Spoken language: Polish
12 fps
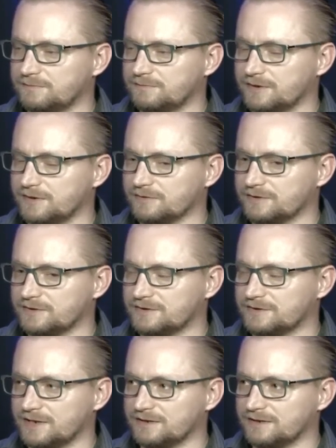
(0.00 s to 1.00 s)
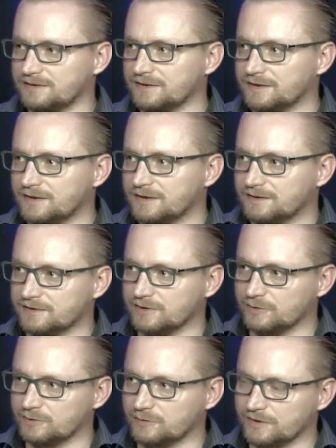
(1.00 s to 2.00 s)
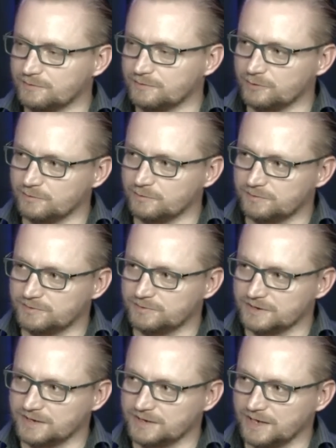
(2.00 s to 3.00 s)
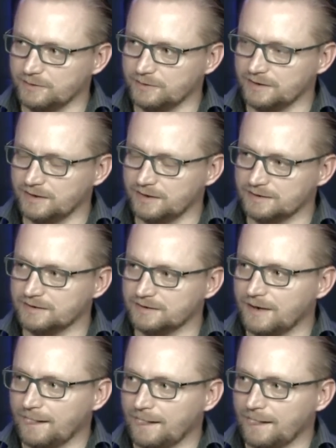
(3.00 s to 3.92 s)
prądy, trendy Zachodu w jakiś sposób przenikały, ale